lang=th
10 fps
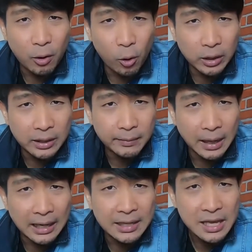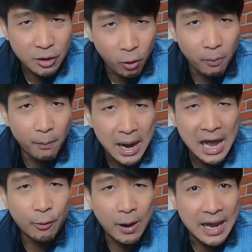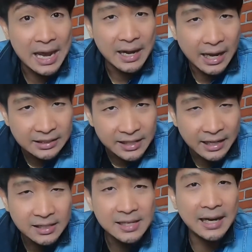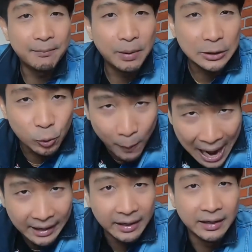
คนมานิยมมากกว่า NSX Gen ปัจจุบัน